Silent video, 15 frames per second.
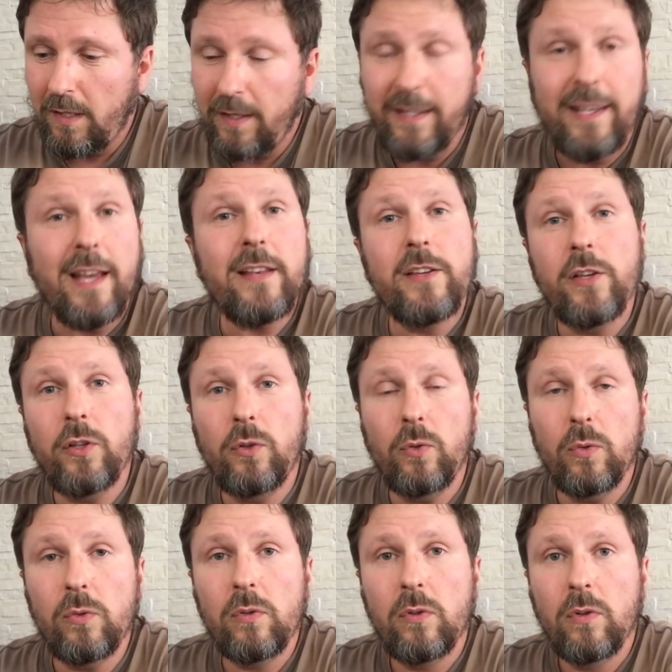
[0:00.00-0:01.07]
я не
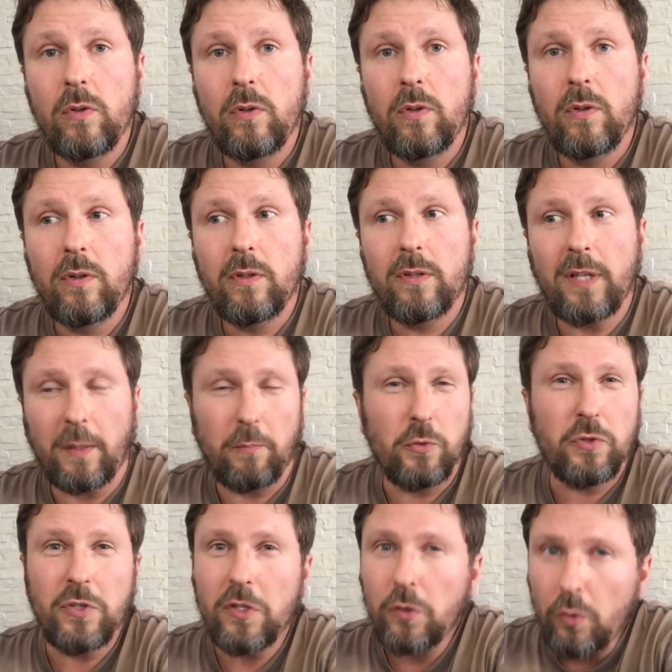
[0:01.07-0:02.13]
иду, так
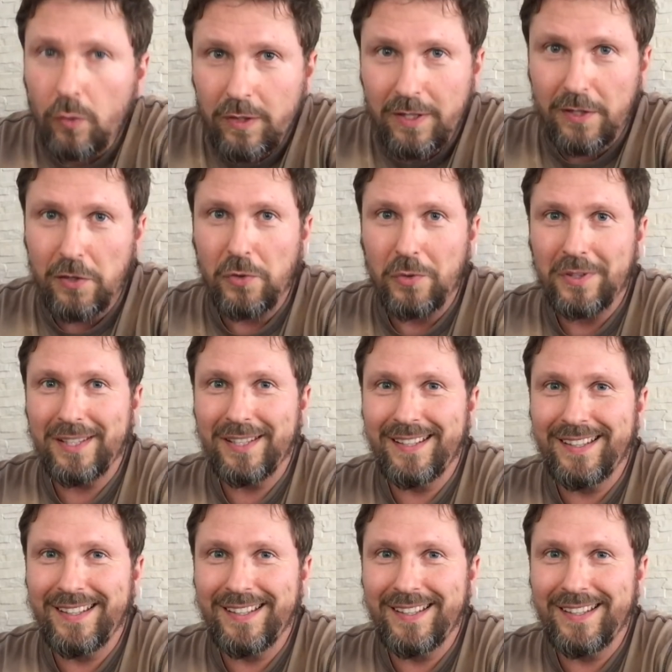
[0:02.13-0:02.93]
пусть никто не идет.